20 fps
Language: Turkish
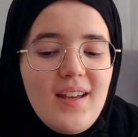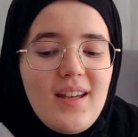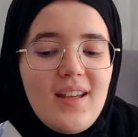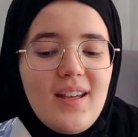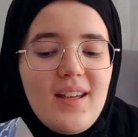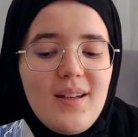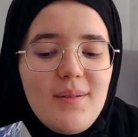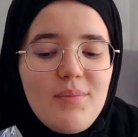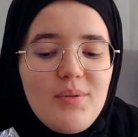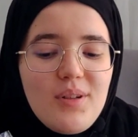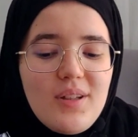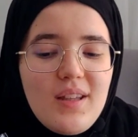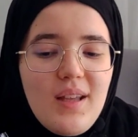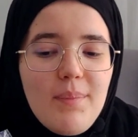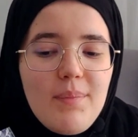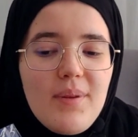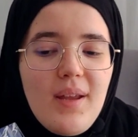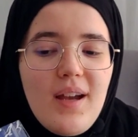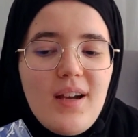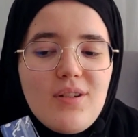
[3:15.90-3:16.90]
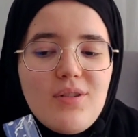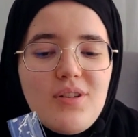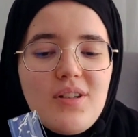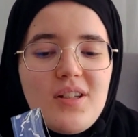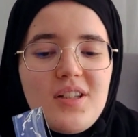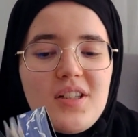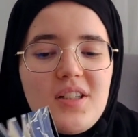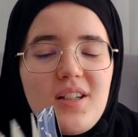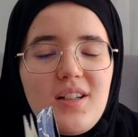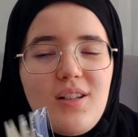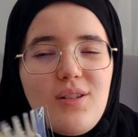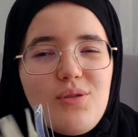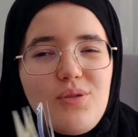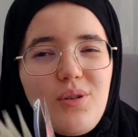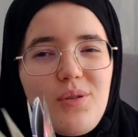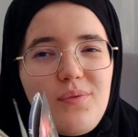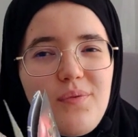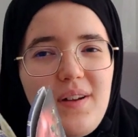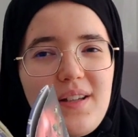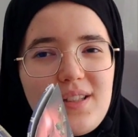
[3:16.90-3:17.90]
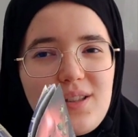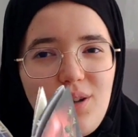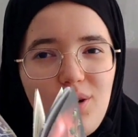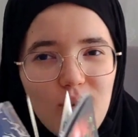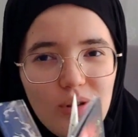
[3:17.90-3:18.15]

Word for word: Ee, bu kitap daha çıkalı çok fazla